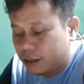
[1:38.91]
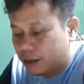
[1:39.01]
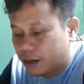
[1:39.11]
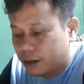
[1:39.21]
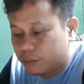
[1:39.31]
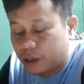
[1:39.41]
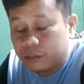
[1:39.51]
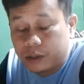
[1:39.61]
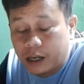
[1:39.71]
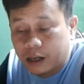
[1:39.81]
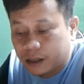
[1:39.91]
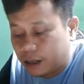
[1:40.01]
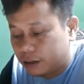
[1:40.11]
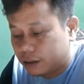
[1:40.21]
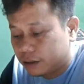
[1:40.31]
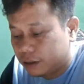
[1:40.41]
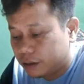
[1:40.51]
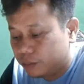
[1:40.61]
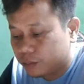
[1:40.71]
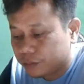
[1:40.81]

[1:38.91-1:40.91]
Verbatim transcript: dan apabila nanti